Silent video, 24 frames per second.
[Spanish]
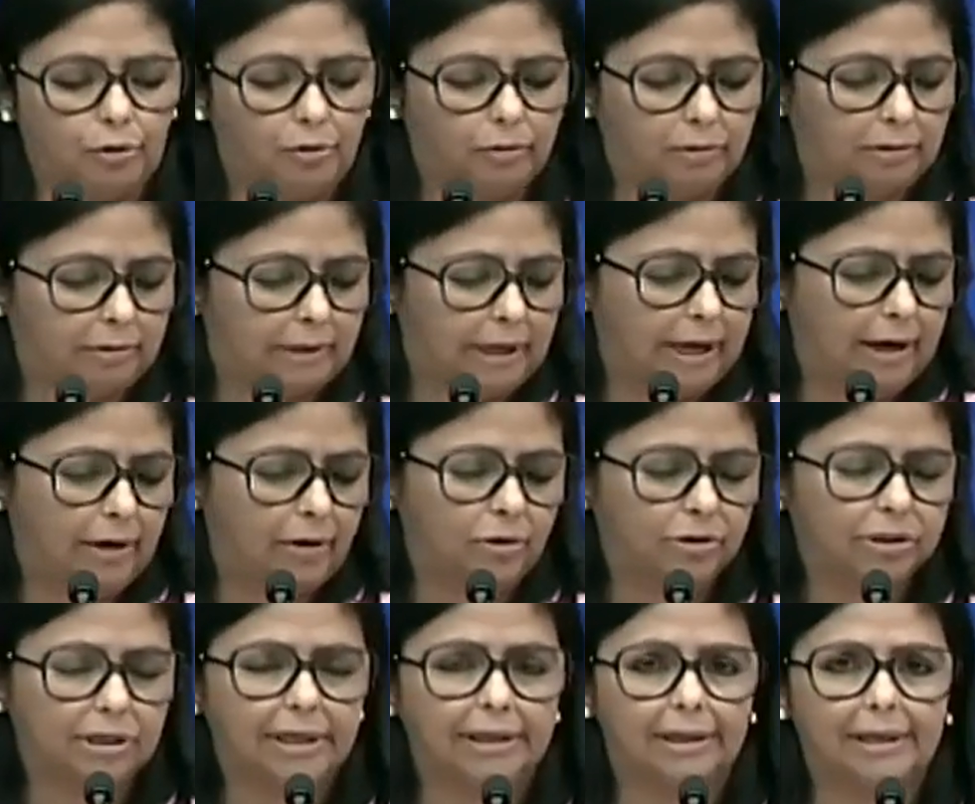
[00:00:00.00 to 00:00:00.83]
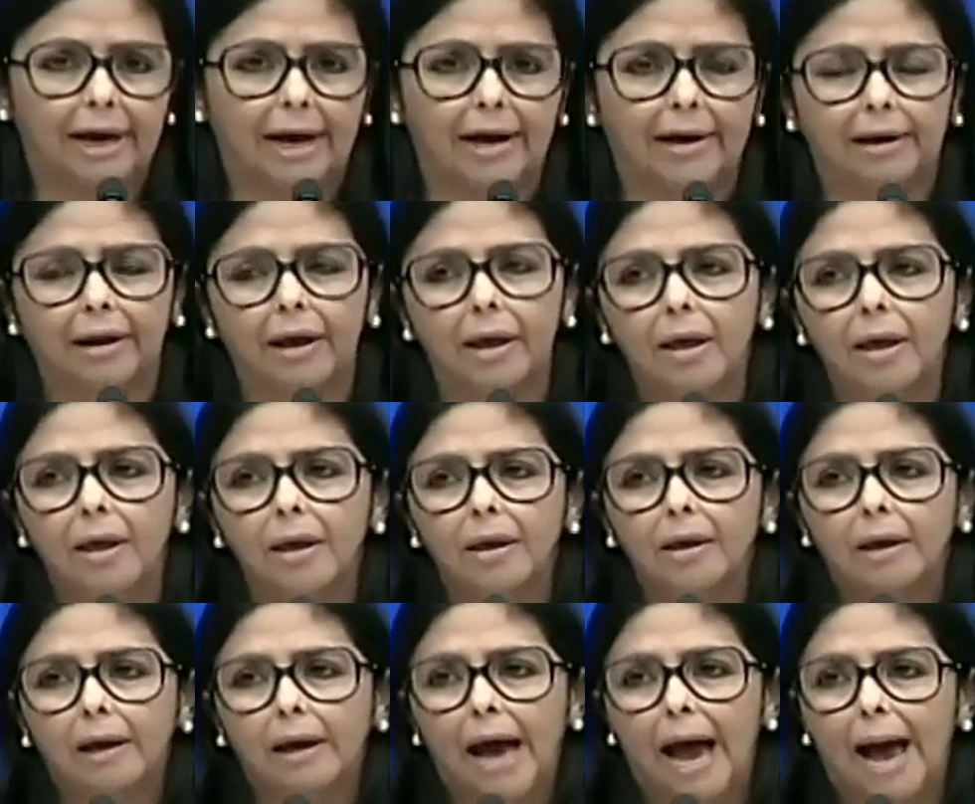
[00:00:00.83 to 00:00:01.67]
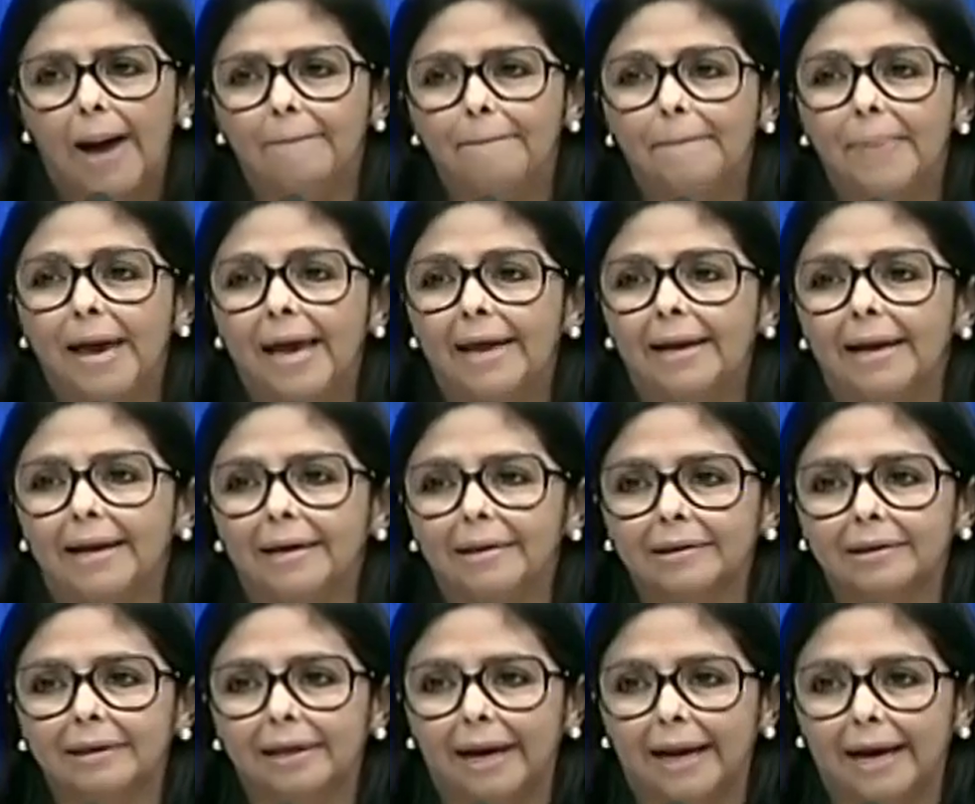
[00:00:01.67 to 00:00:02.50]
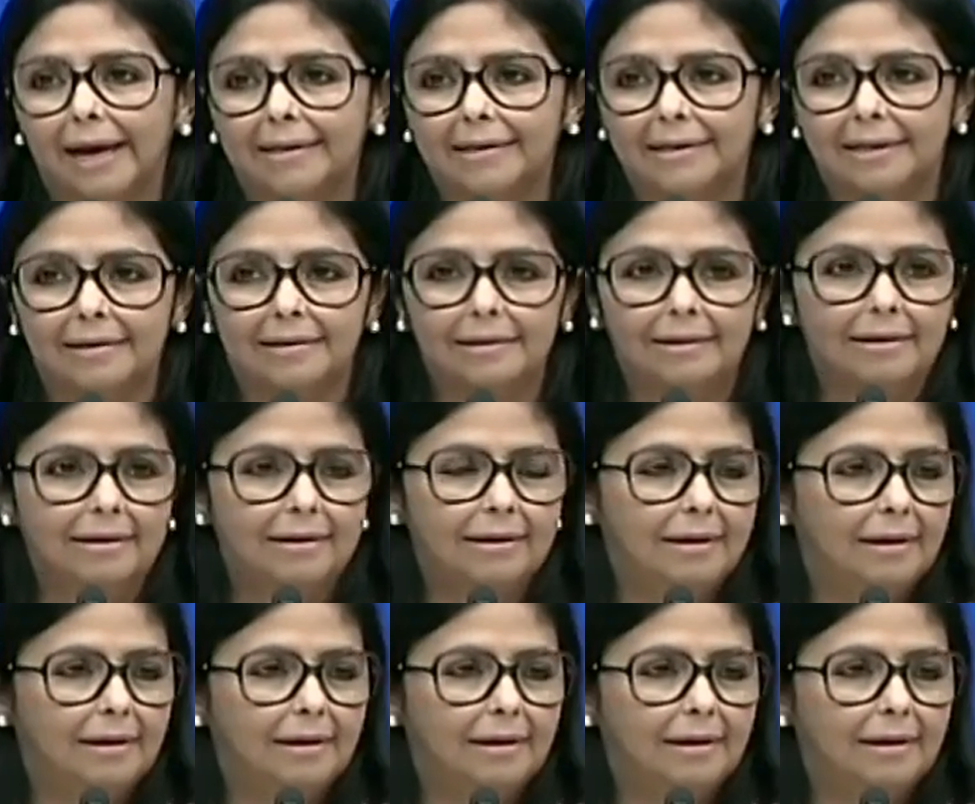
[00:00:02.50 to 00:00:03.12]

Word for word: Yo quiero citar apenas tres